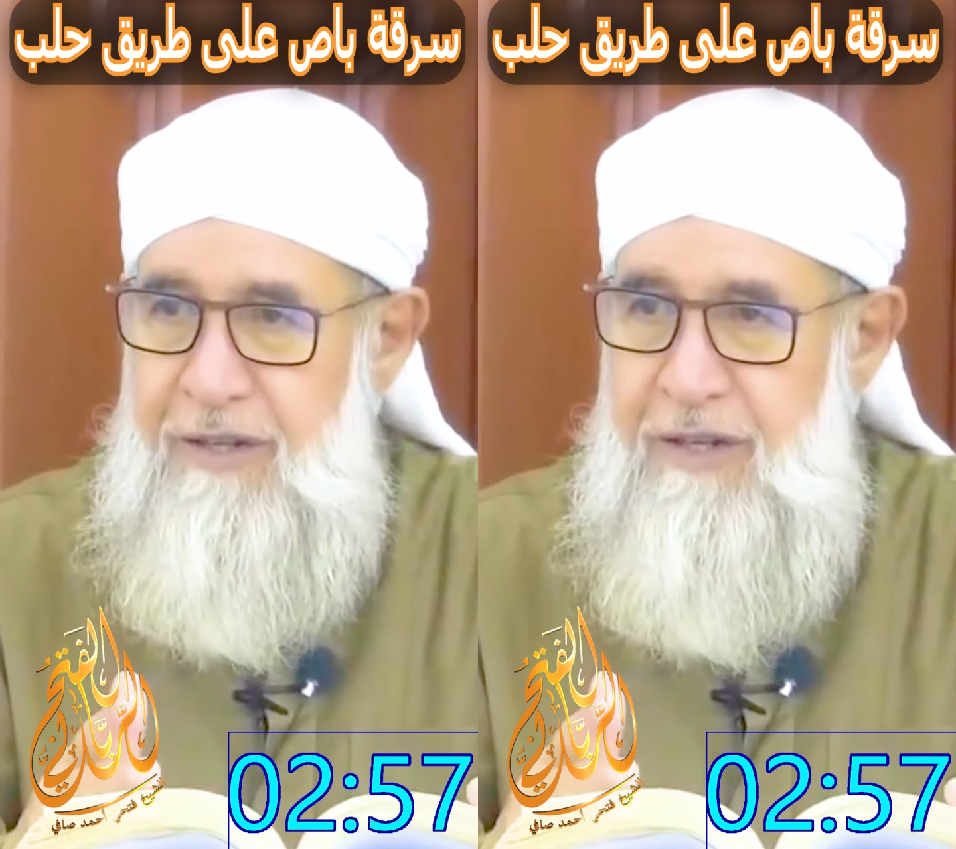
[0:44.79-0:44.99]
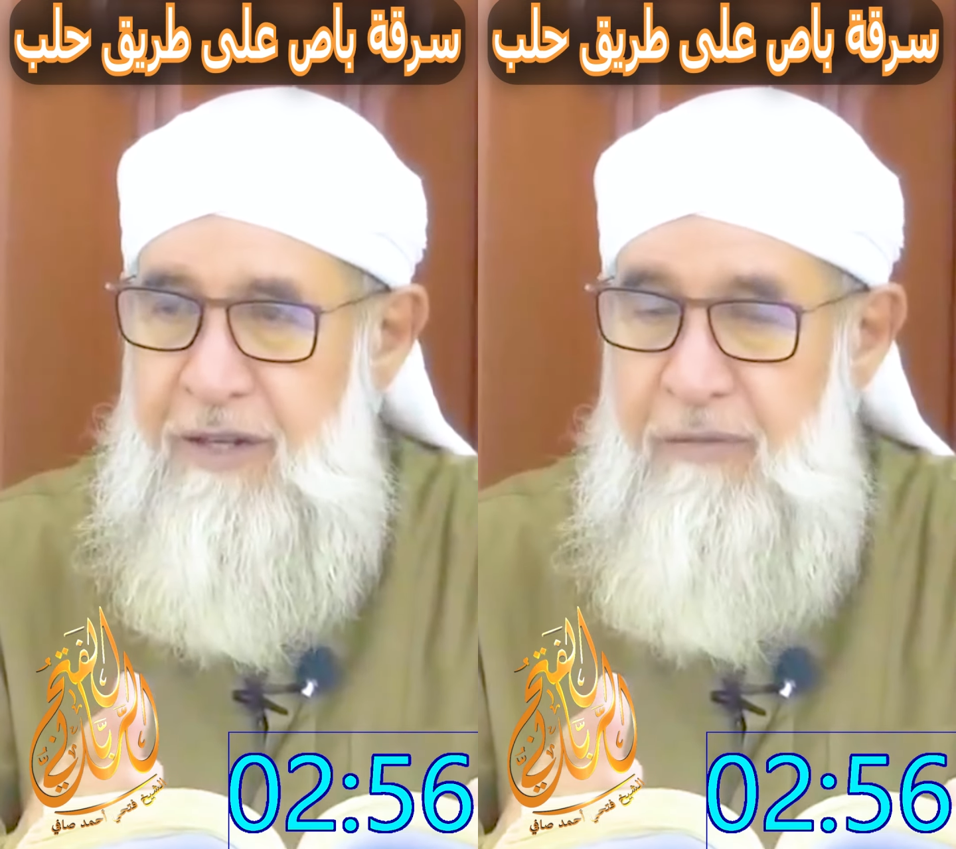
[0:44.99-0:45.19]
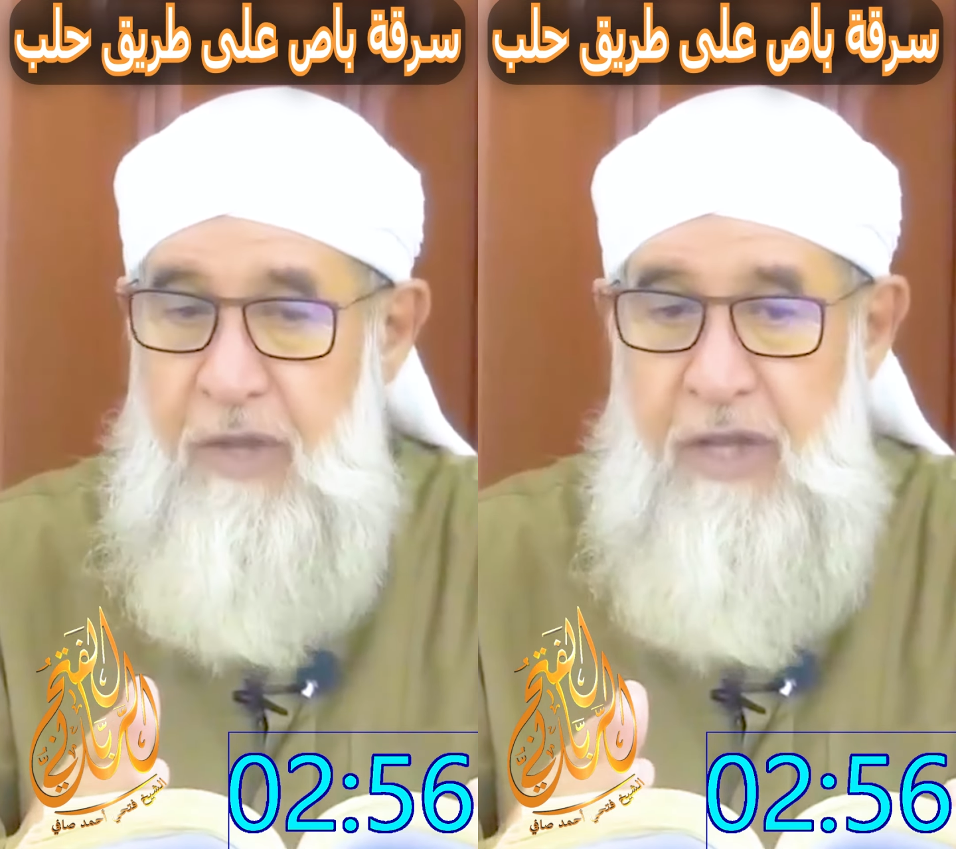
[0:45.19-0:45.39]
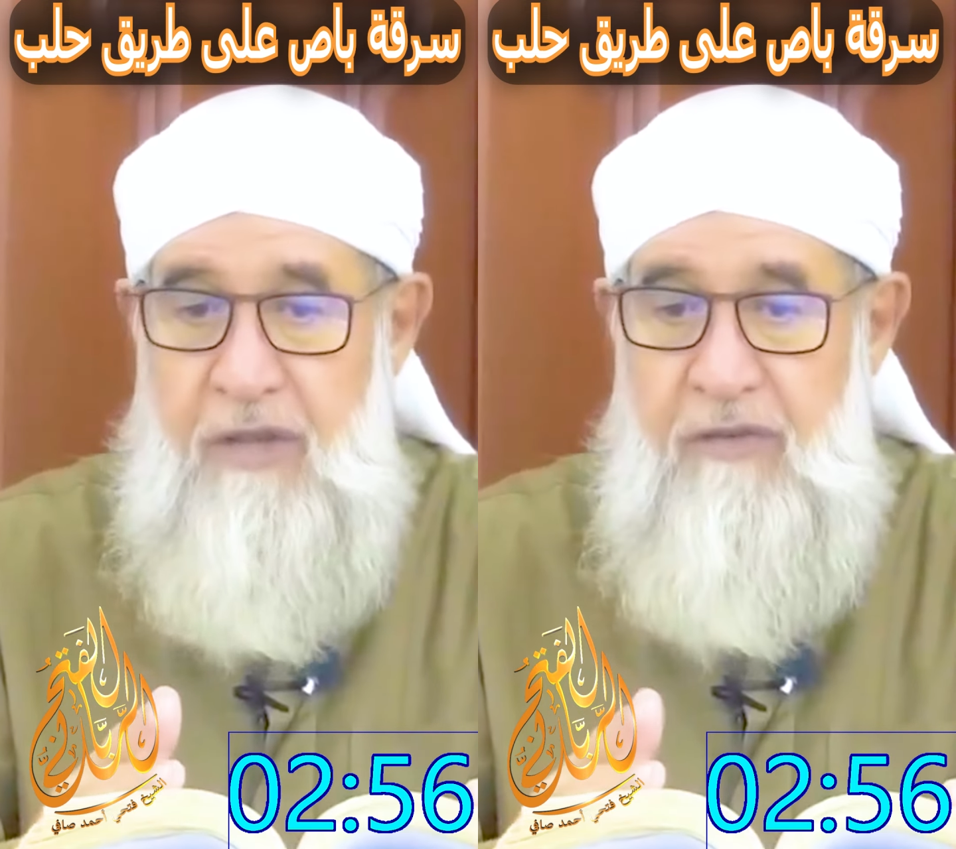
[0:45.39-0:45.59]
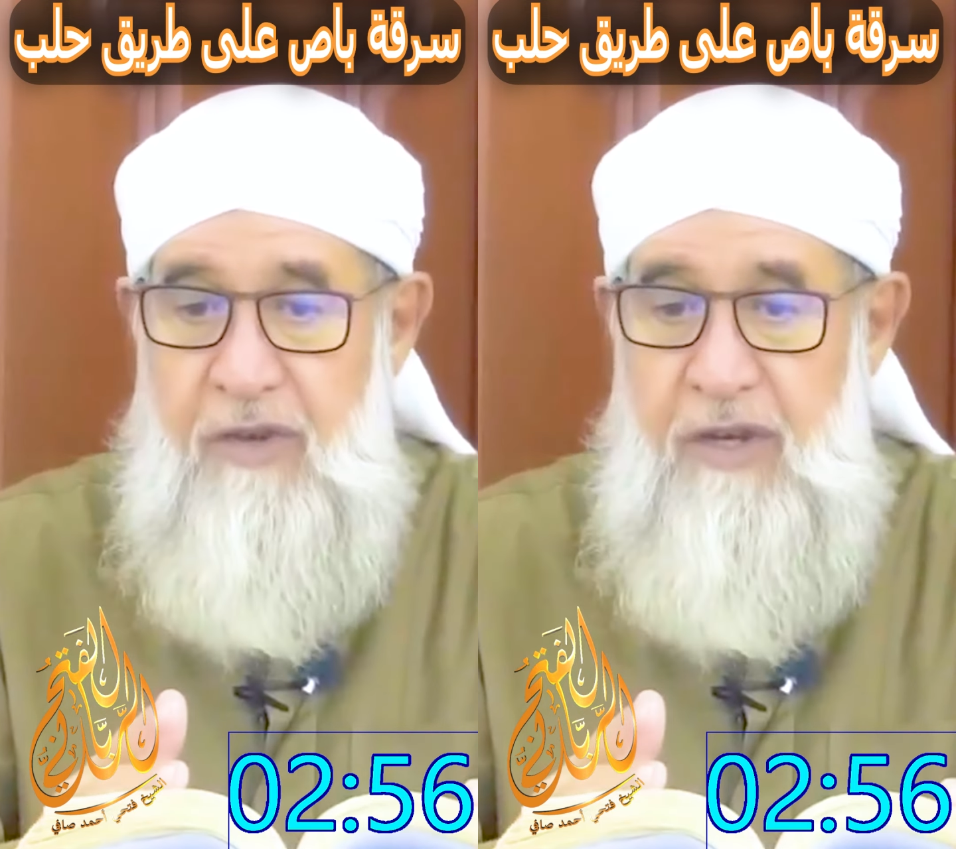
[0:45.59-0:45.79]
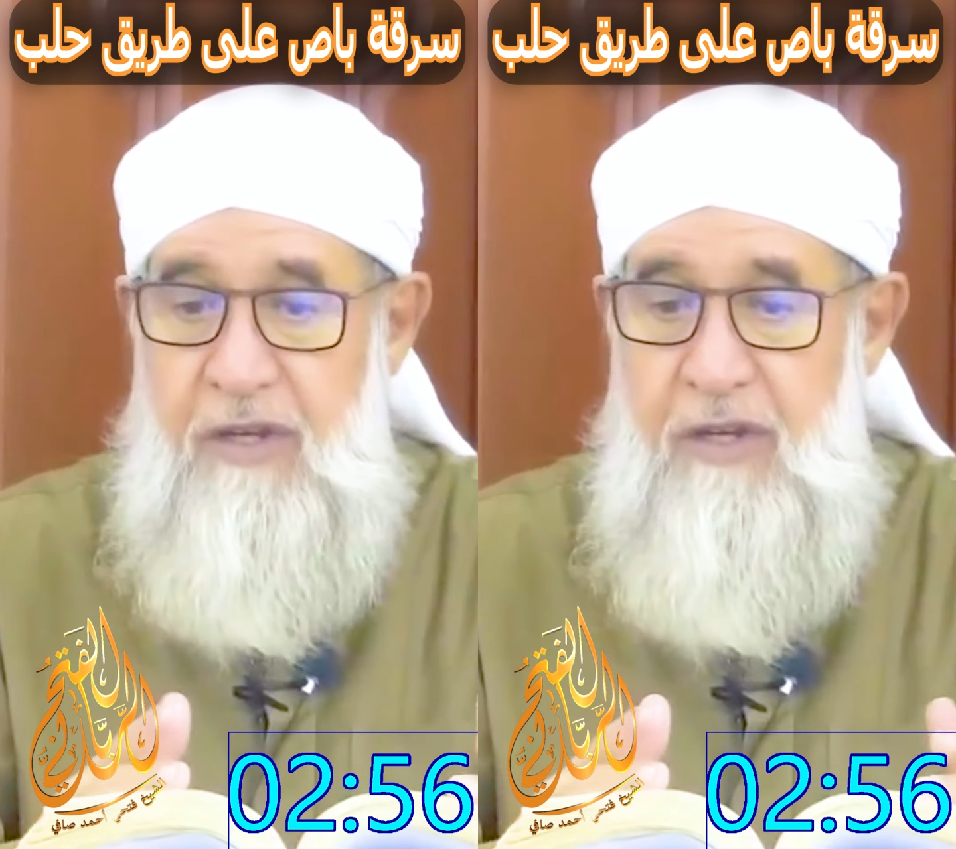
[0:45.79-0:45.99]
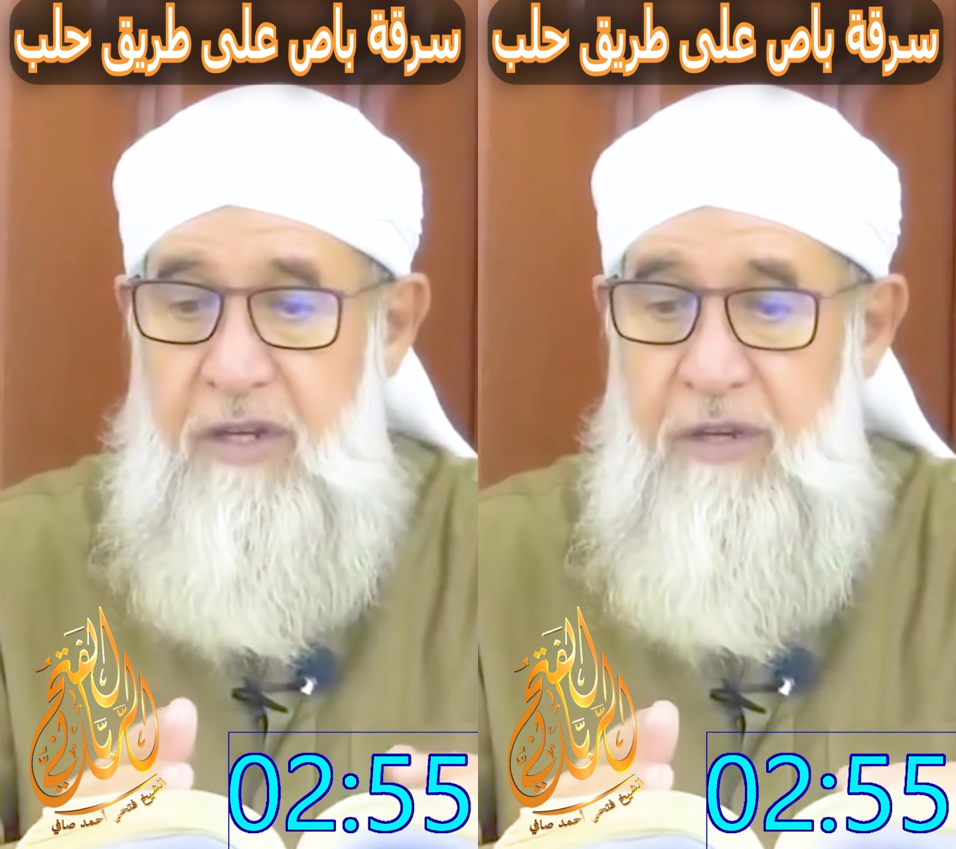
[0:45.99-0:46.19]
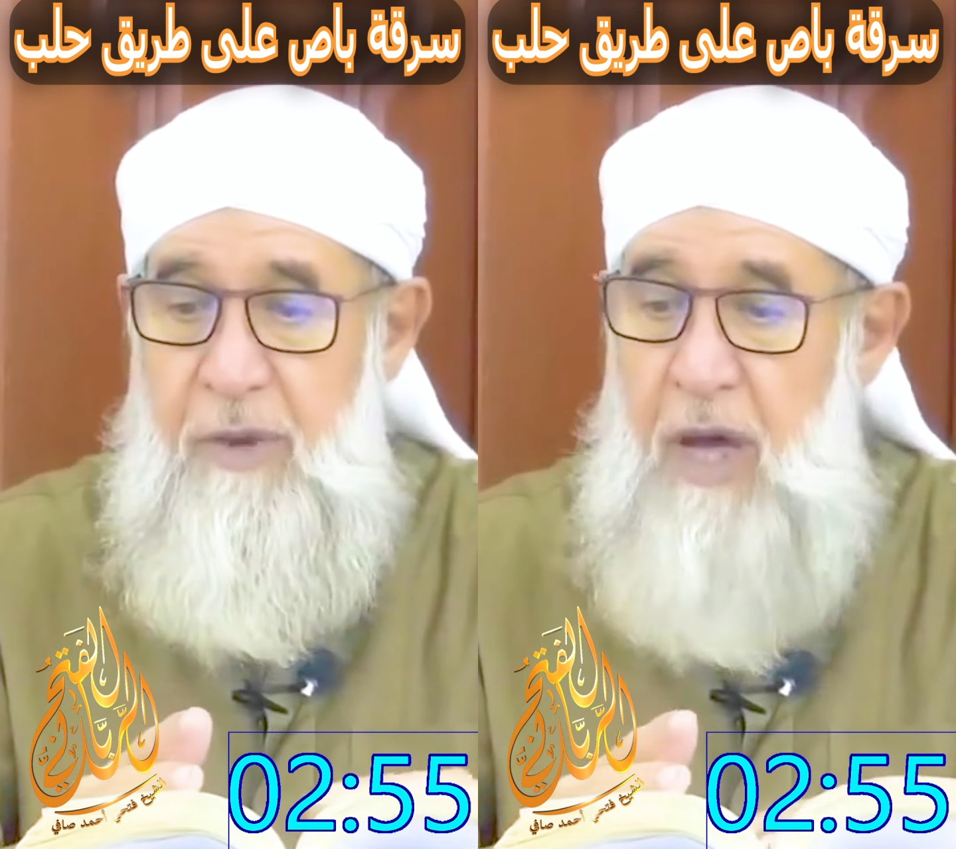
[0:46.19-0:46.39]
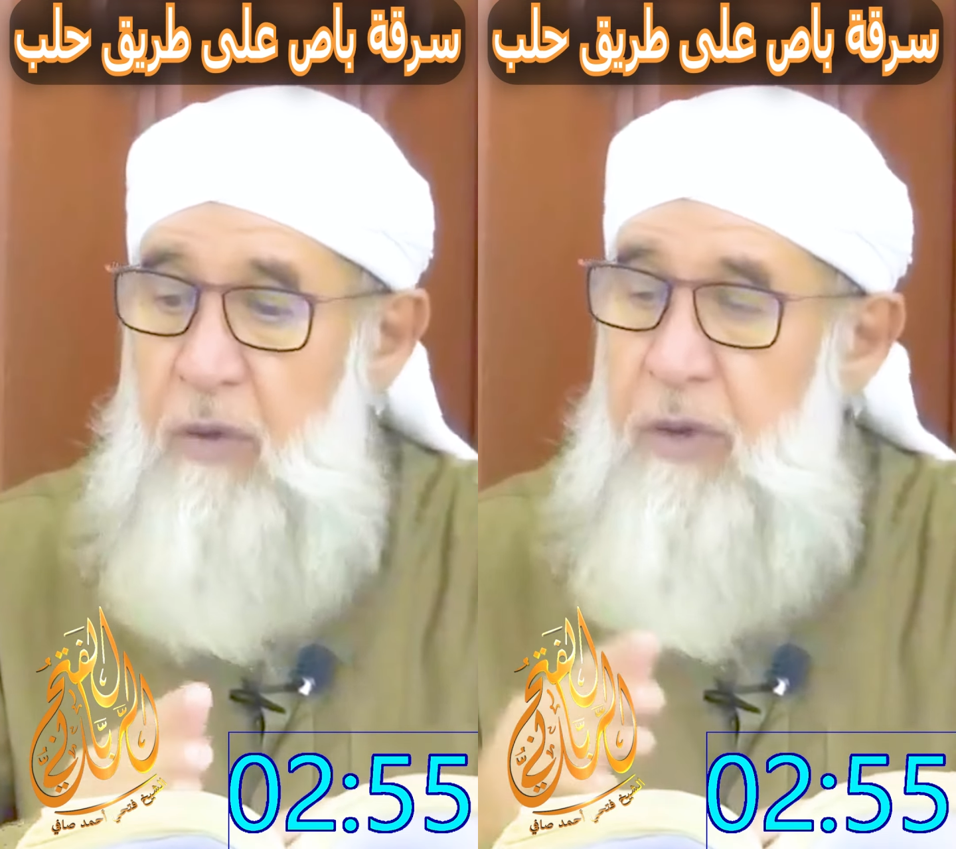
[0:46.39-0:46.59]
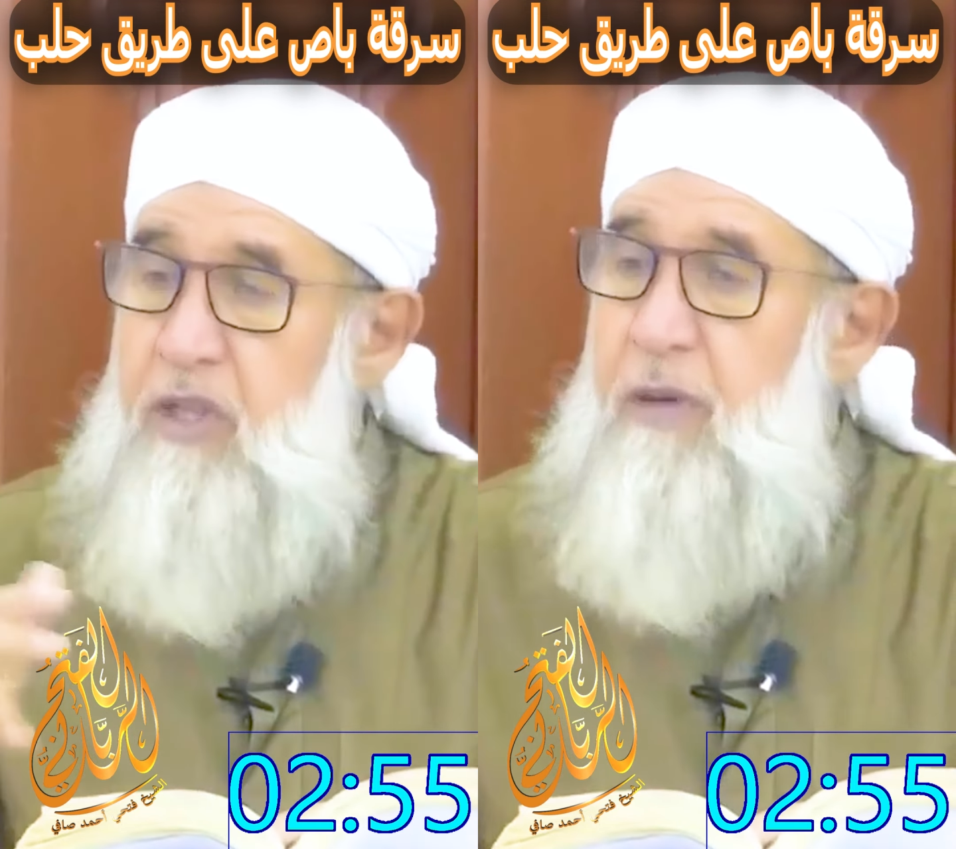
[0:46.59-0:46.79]
يعني
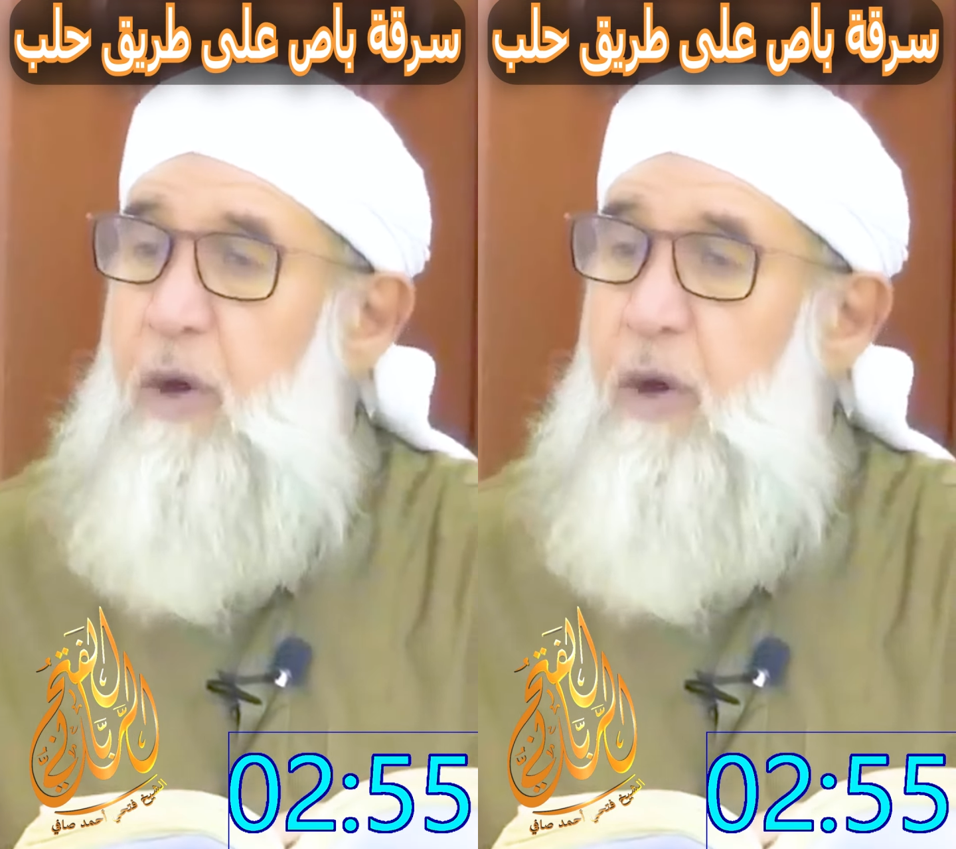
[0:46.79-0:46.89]
فالمعاون